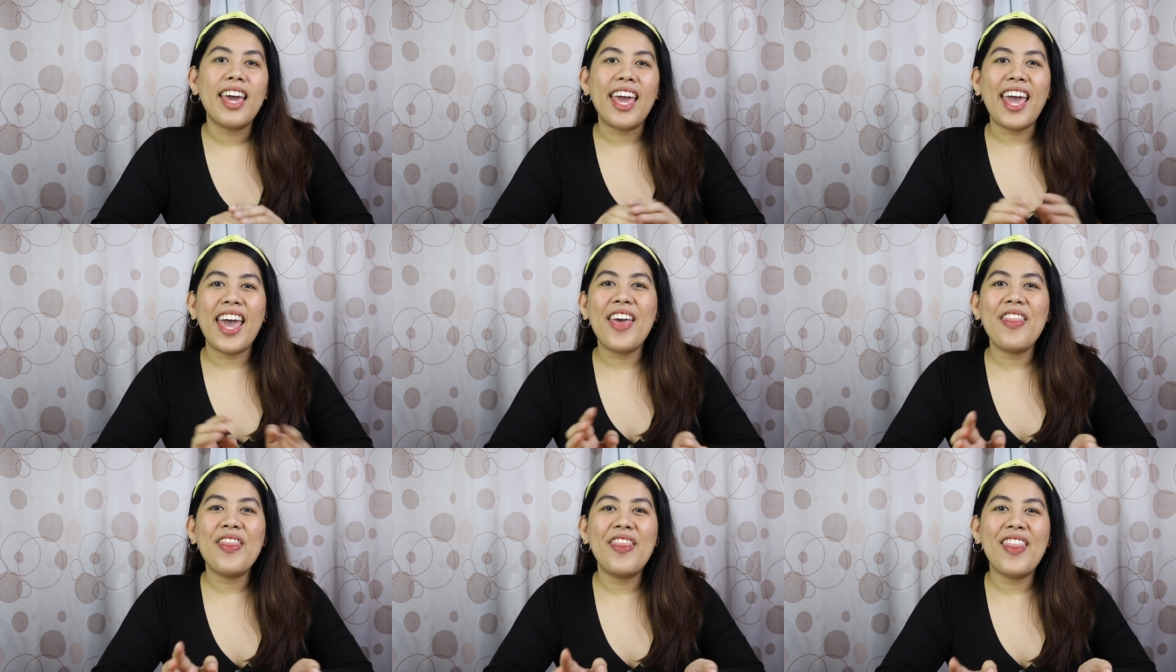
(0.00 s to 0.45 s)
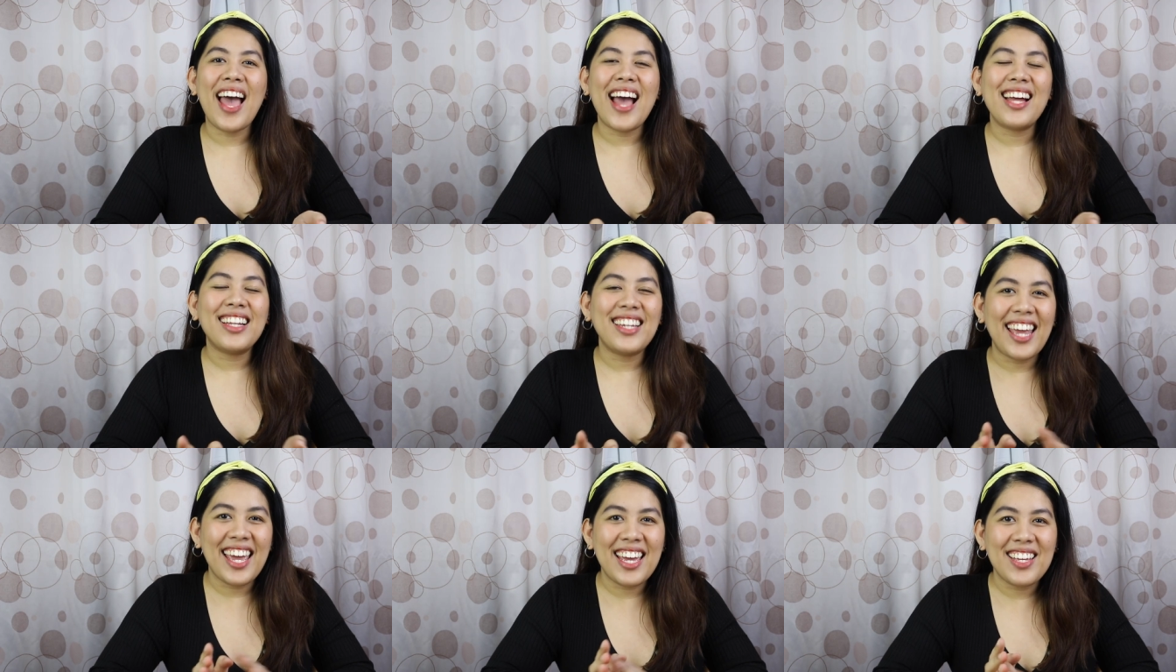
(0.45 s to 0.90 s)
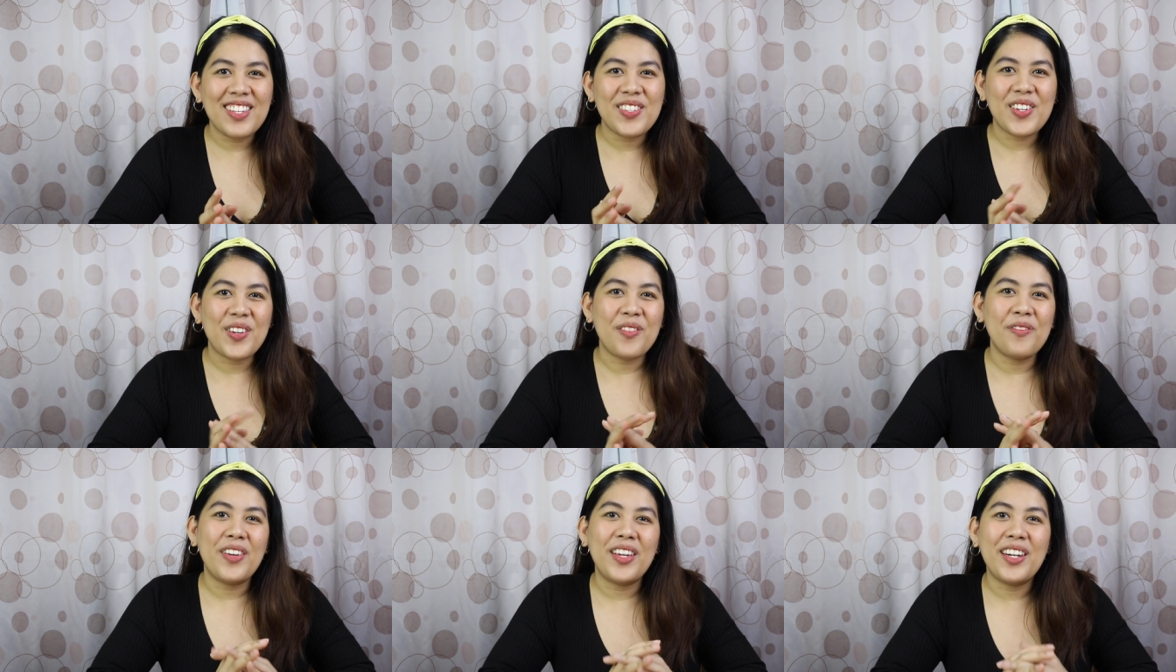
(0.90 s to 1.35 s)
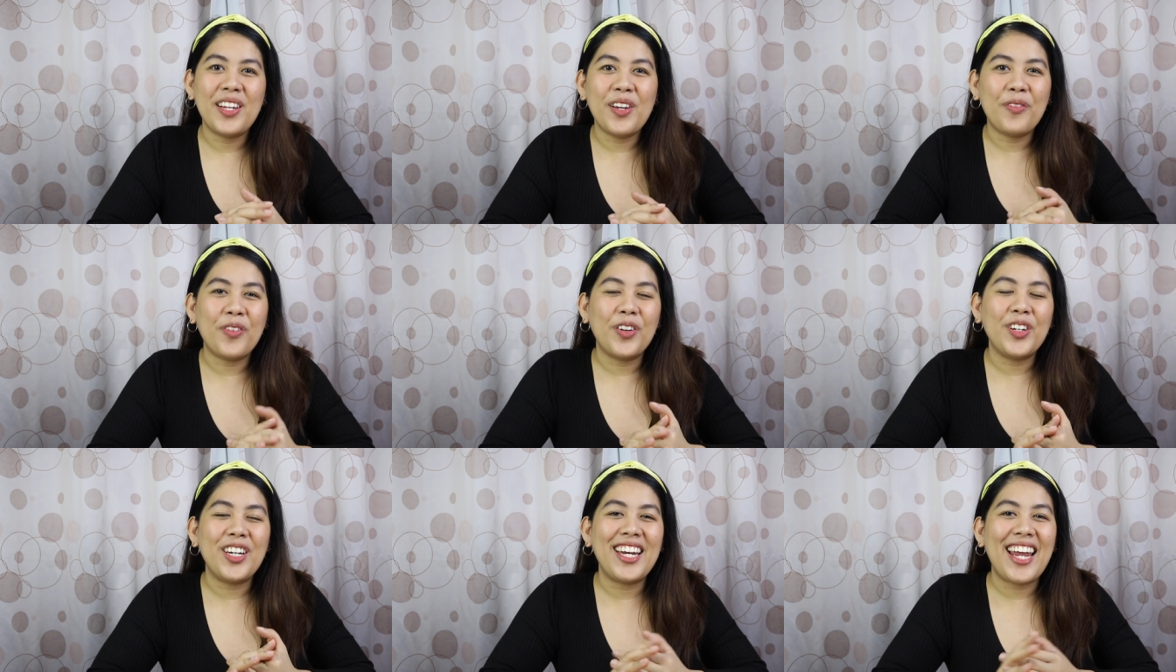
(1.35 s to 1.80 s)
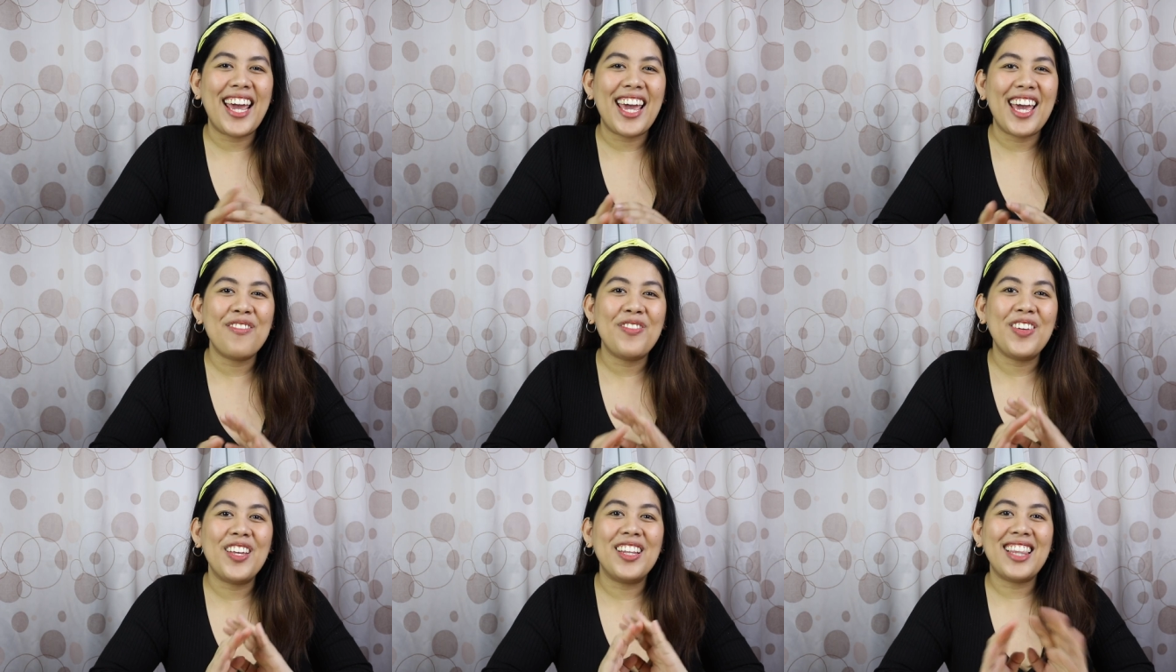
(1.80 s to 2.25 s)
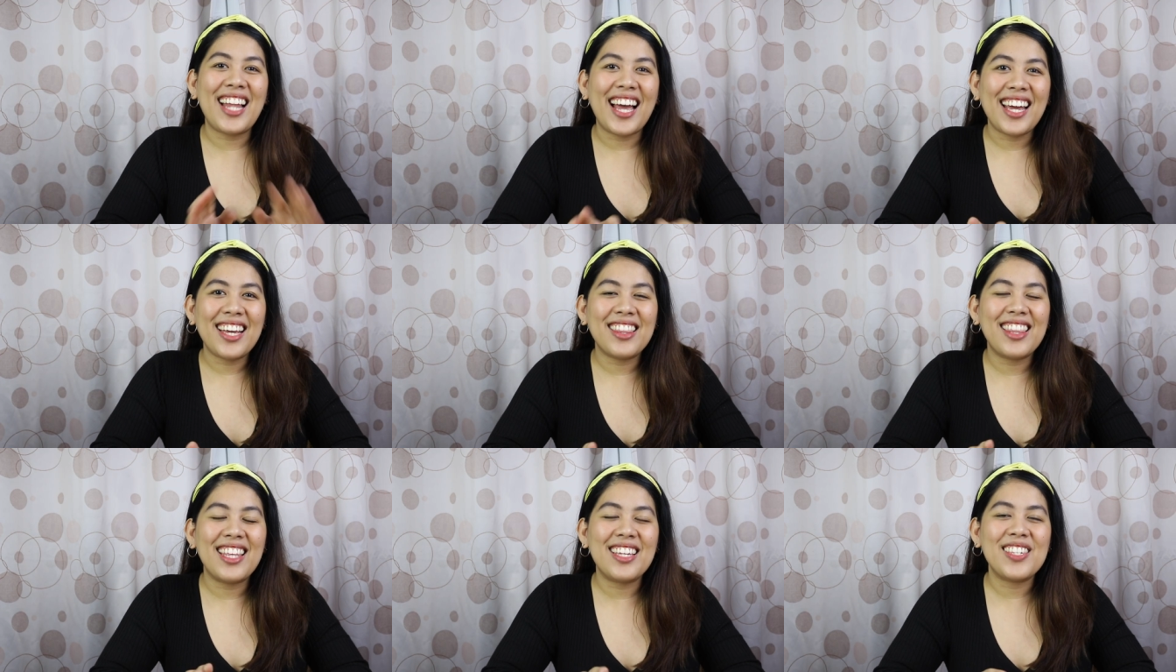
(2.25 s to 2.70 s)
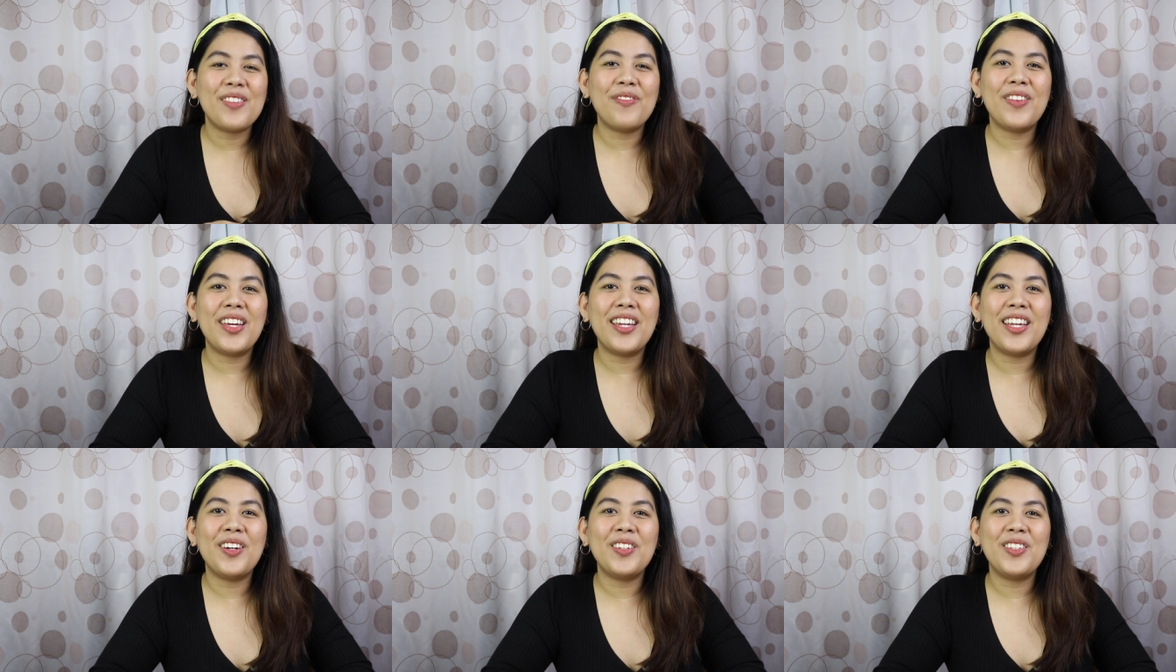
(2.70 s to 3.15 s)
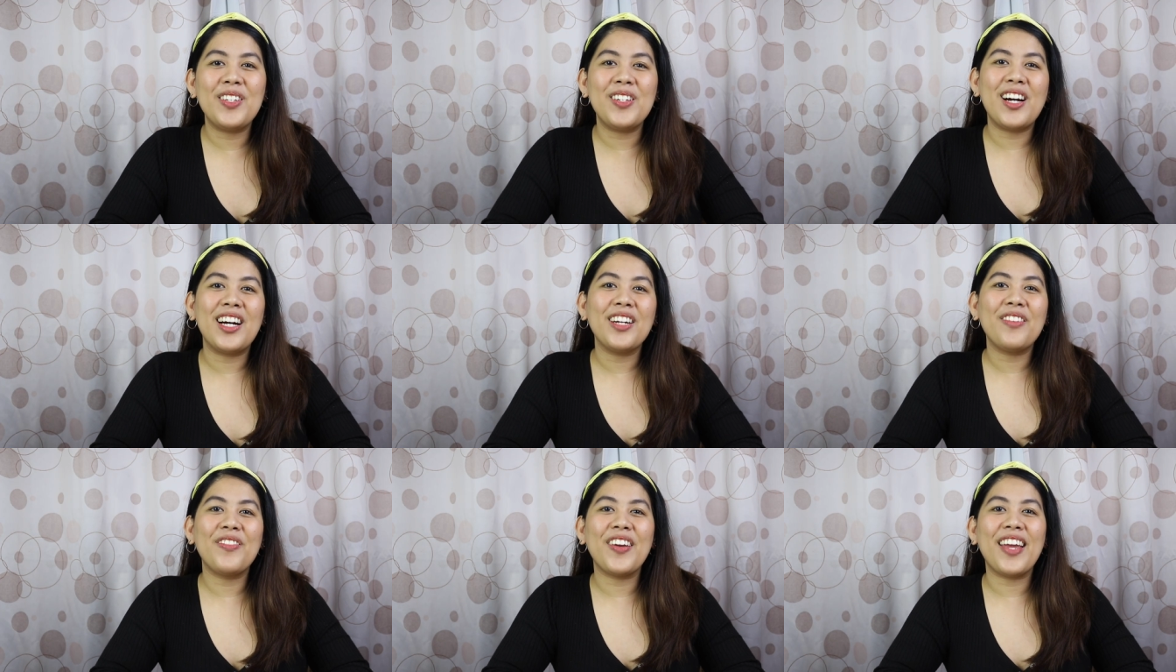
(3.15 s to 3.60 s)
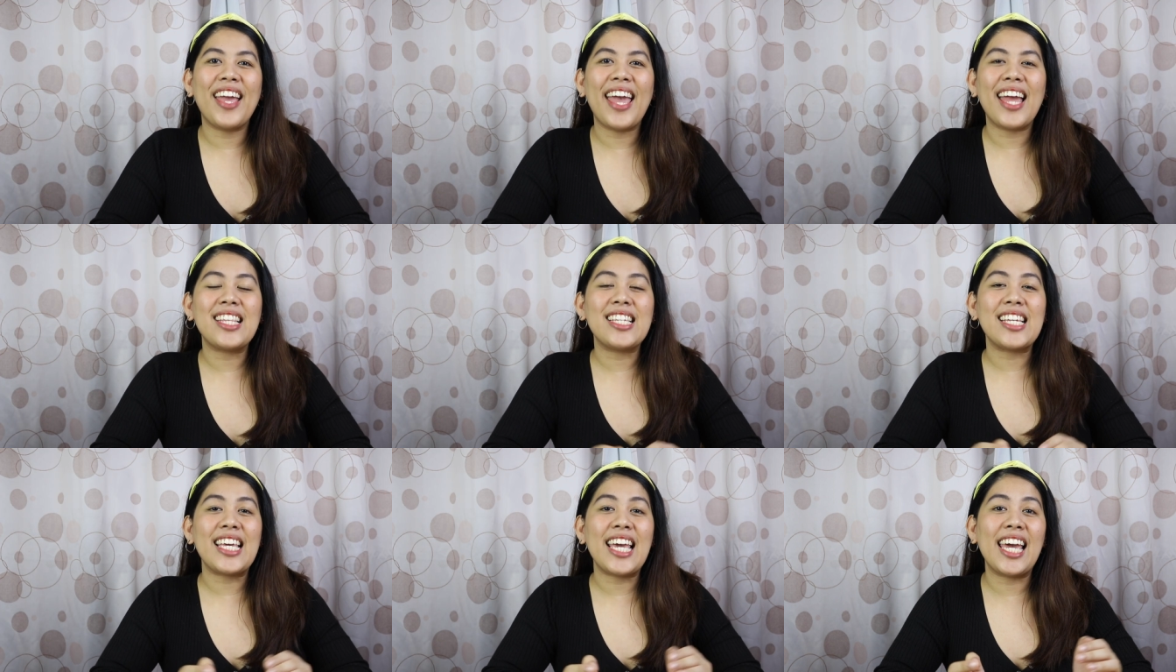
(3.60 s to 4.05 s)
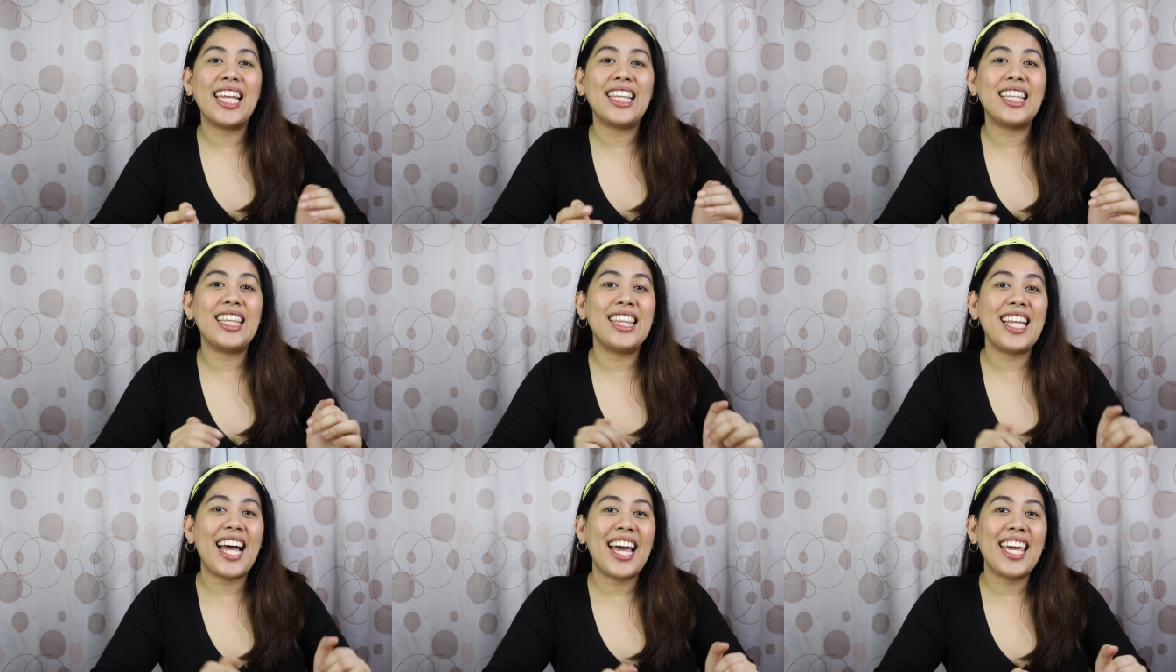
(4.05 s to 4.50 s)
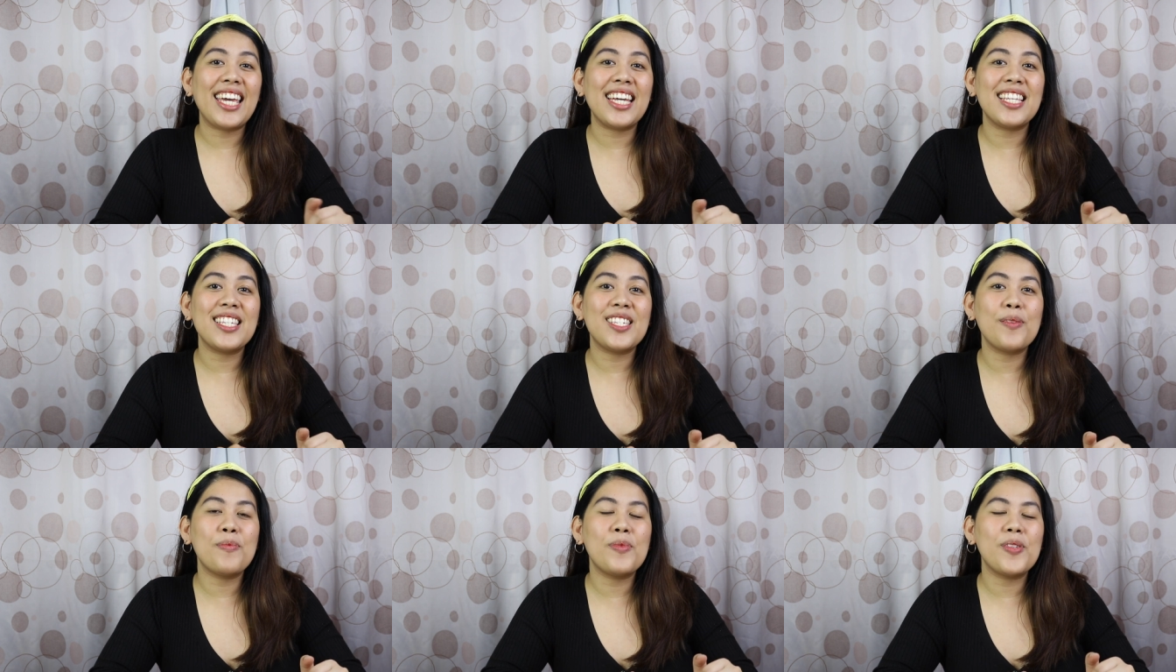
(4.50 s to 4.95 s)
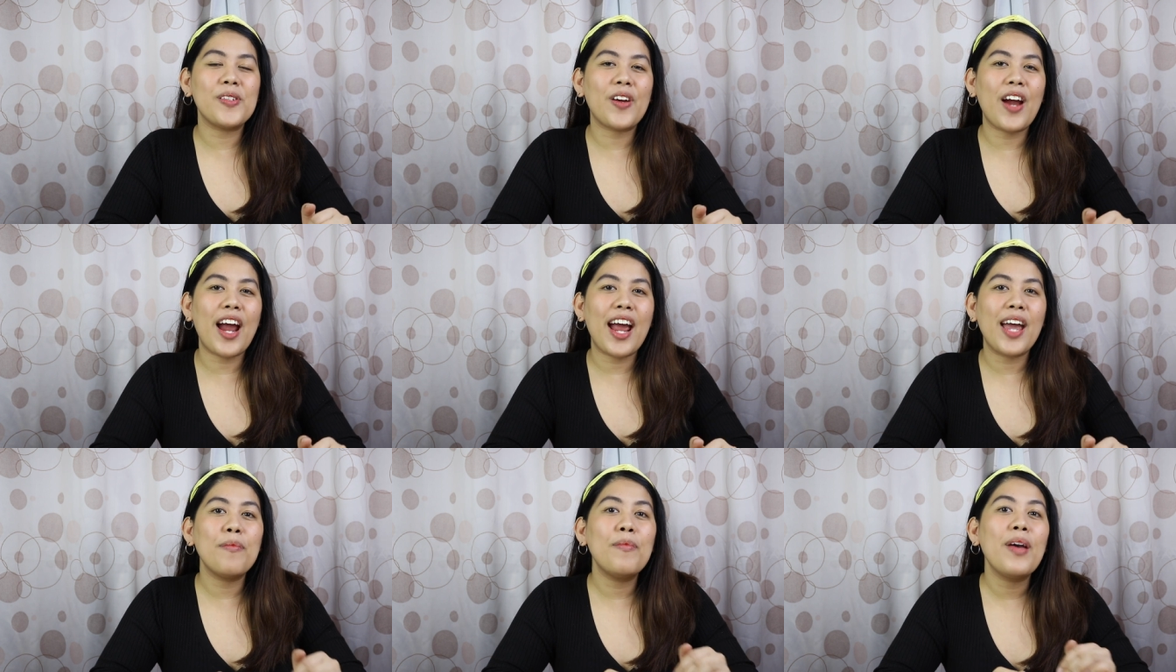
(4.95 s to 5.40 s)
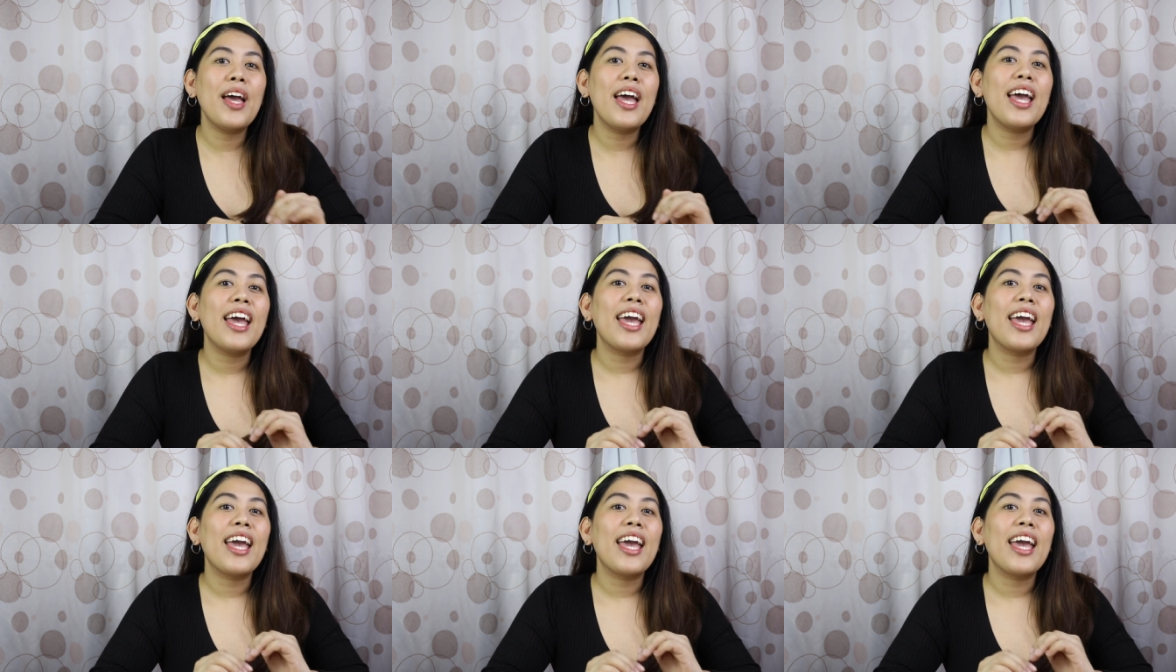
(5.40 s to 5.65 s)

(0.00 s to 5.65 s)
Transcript: And that ends our video for today. If you like this video, do not forget to hit like and subscribe.